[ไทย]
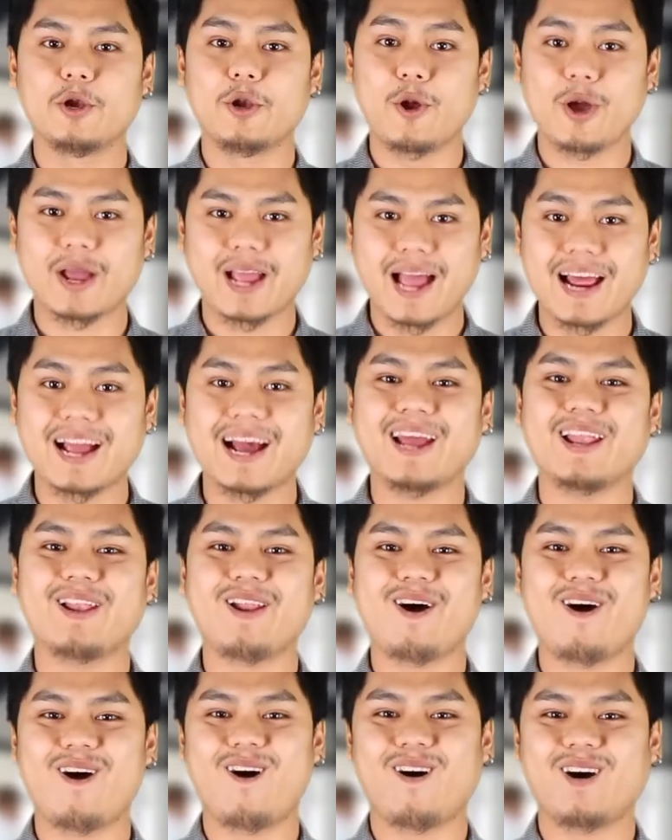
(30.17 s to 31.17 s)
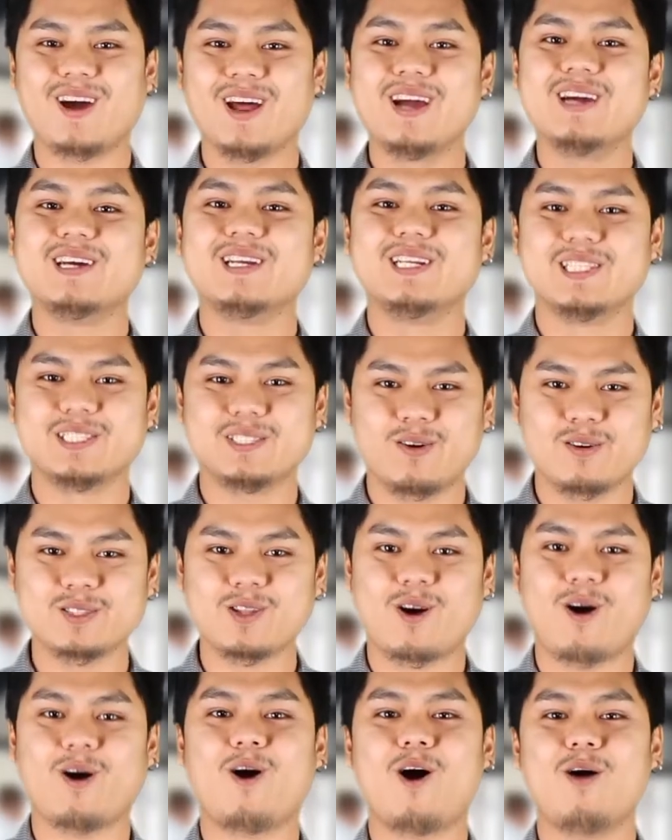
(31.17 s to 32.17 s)
โดยการคัดลอกหรือส่ง
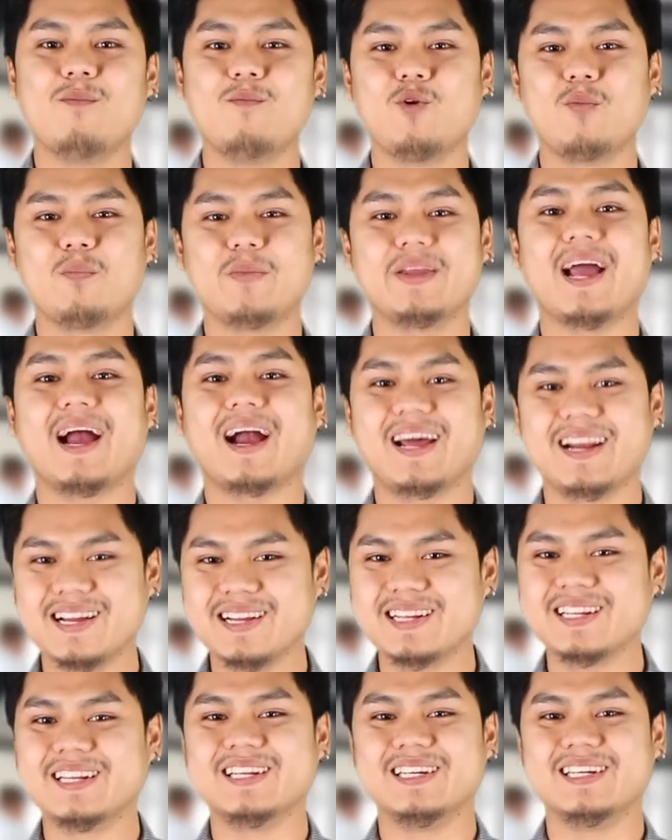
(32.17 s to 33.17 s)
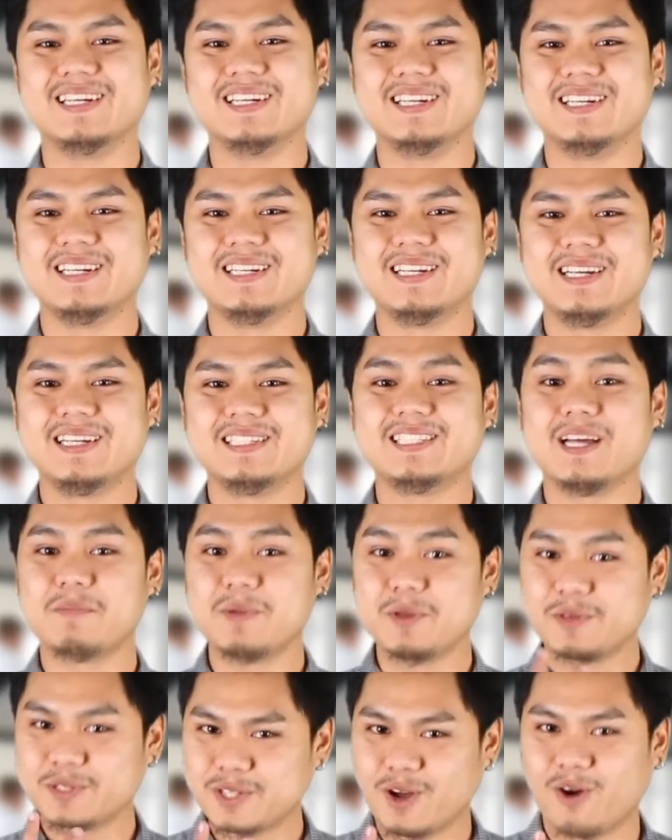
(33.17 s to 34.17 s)
ต่อข้อมูลไปยังเครื่องอื่นๆจะมี
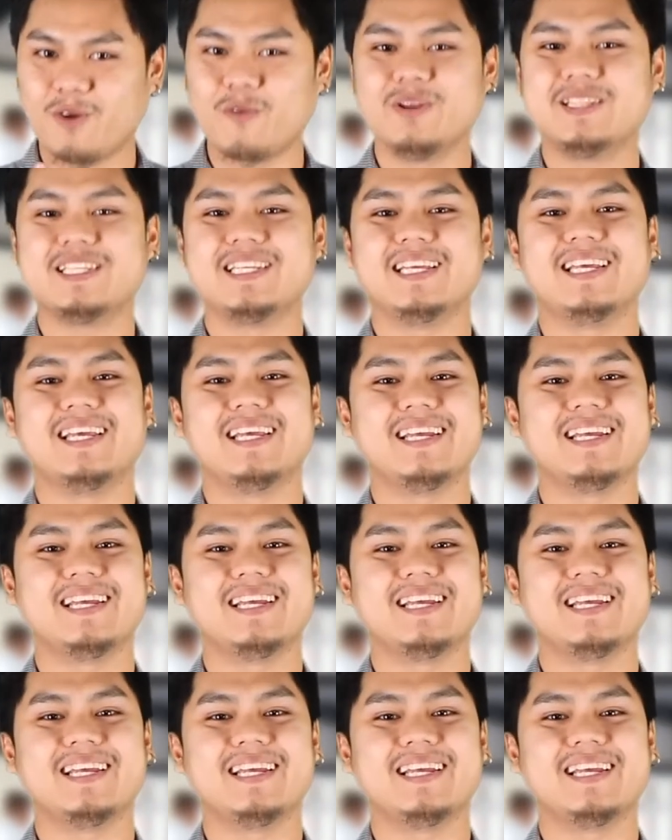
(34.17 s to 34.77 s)
อยู่สองวิธี